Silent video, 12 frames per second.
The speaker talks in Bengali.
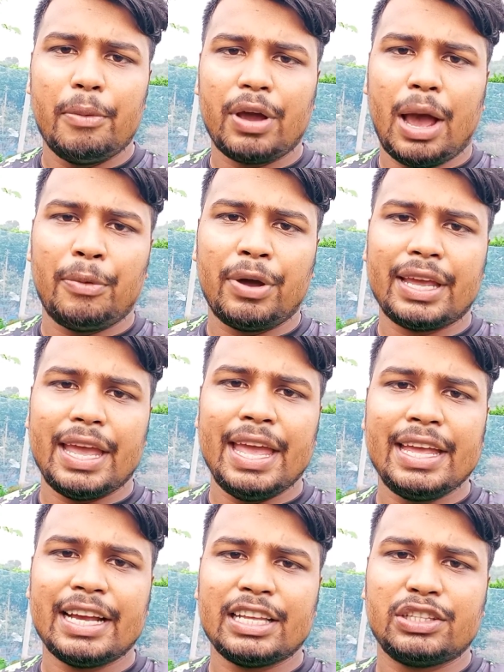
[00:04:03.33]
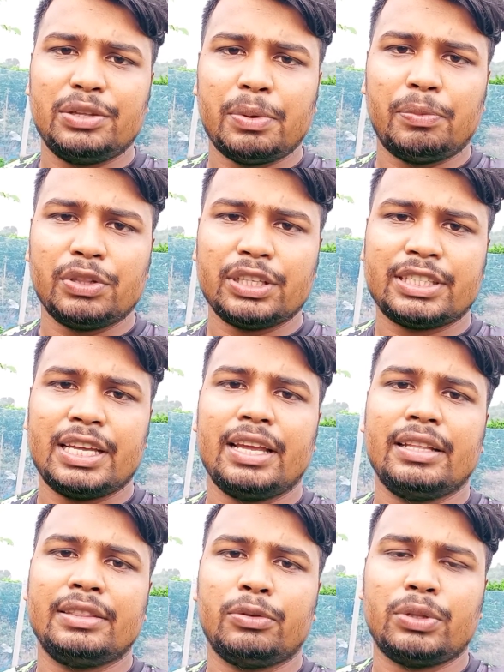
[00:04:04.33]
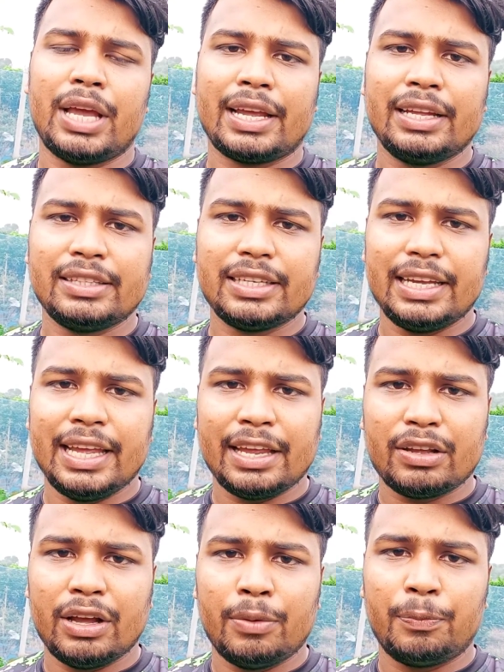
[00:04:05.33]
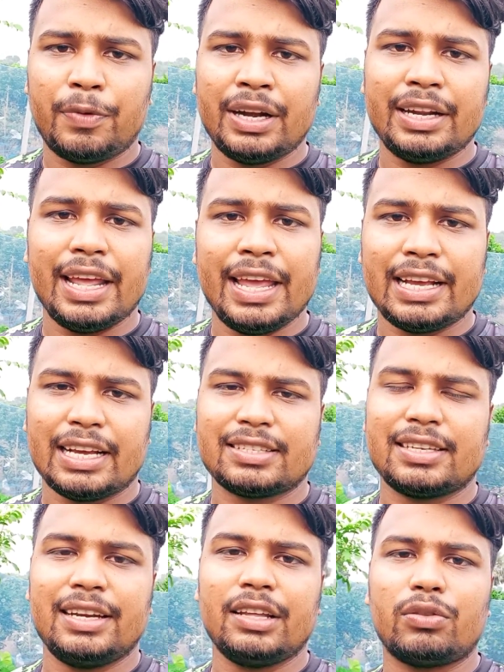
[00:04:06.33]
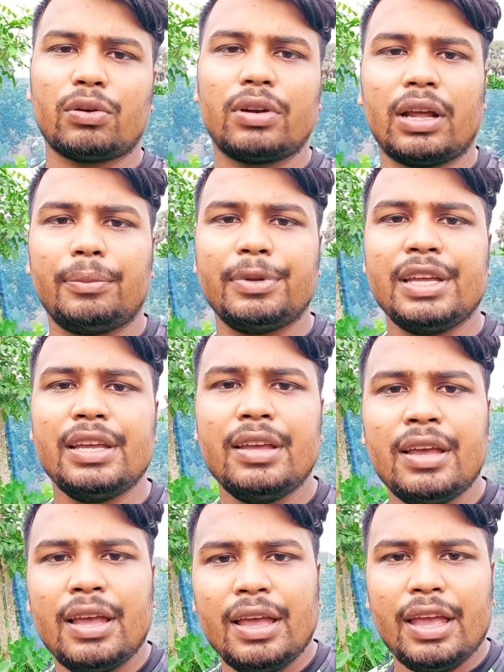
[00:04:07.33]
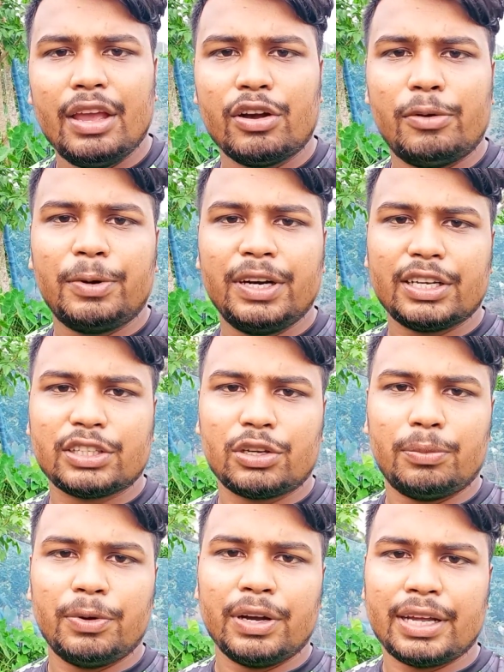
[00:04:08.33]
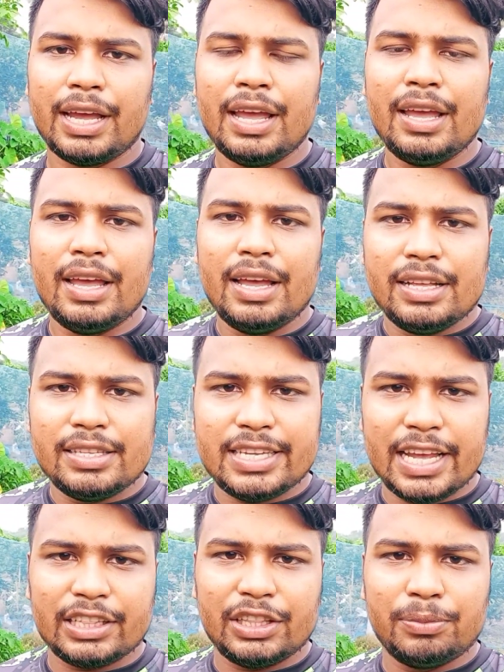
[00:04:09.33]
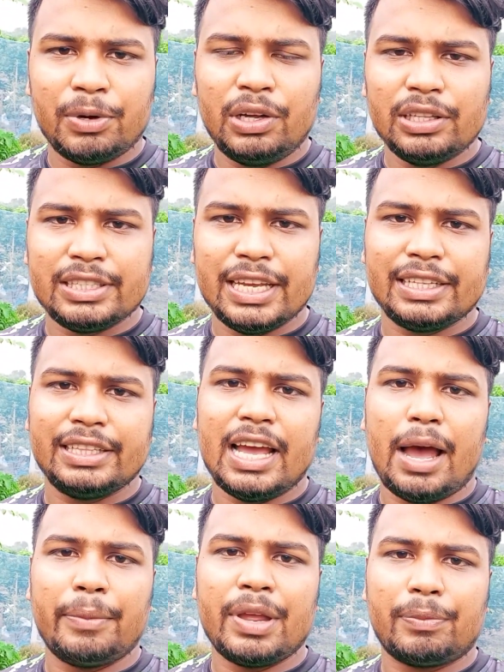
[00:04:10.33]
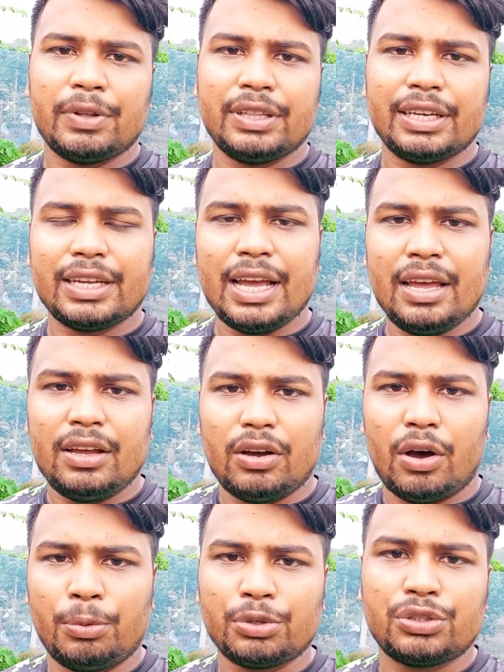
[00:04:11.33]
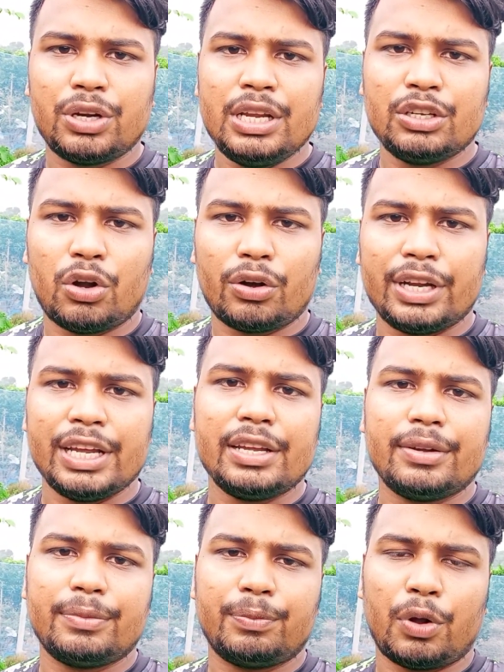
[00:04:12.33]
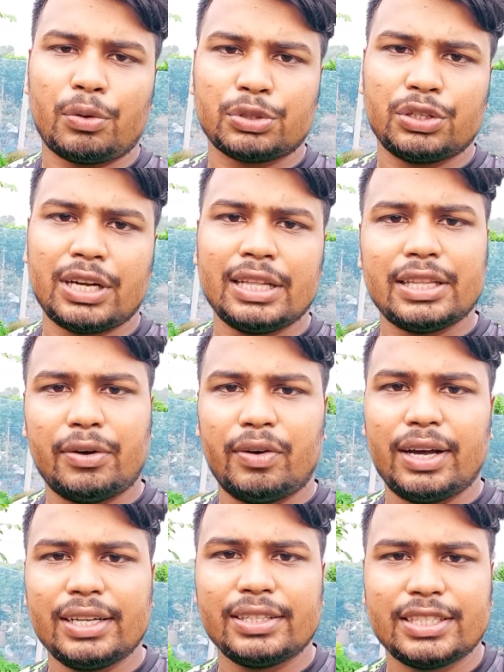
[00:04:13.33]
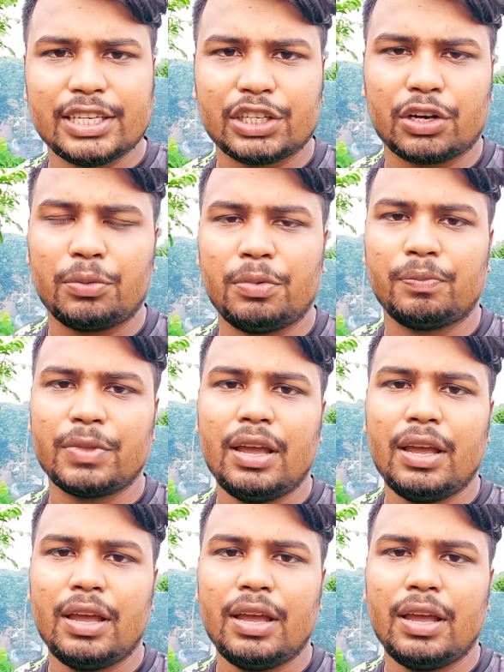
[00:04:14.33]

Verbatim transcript: এবং আমাকে এই কাজ দিবে বলতেছে তো দেখেন যে এই কোম্পানির এই কাজ কিনা তখন আমি এই কোম্পানিটা সম্পর্কে চেক দিব চেক দিয়ে আমি আপনাদেরকে অবশ্যই সঠিক পরামর্শটা দেওয়ার চেষ্টা করব